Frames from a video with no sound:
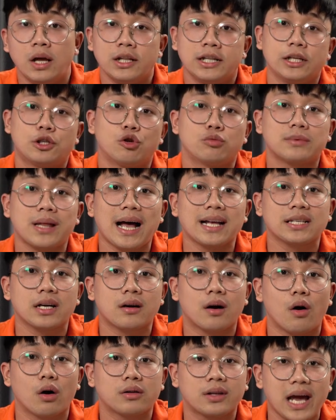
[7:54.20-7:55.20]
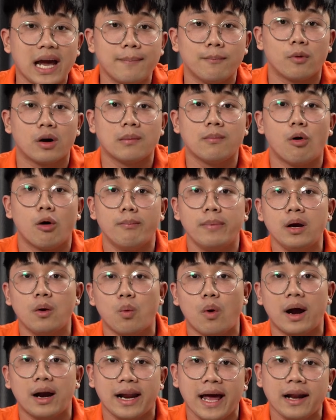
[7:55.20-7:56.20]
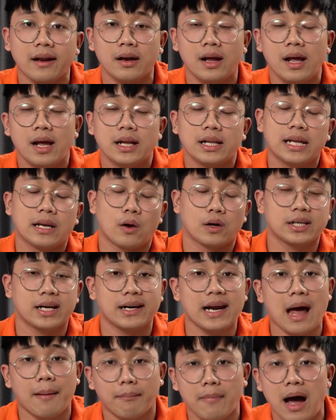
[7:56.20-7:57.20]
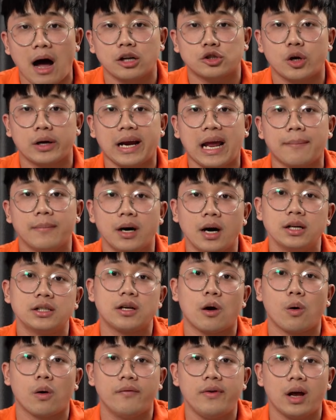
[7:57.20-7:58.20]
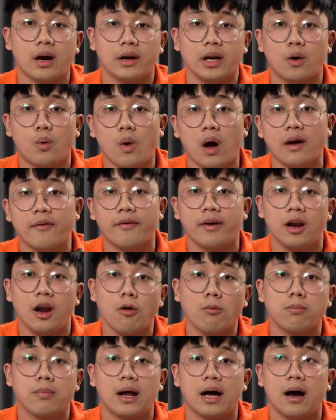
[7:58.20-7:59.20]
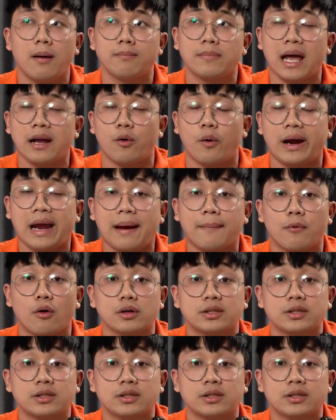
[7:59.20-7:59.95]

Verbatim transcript: thì chúng ta sẽ có thêm một cái bộ mic wireless thì nó sẽ đảm bảo cho anh em hơn trong cái việc đi quay vlog là âm thanh của anh em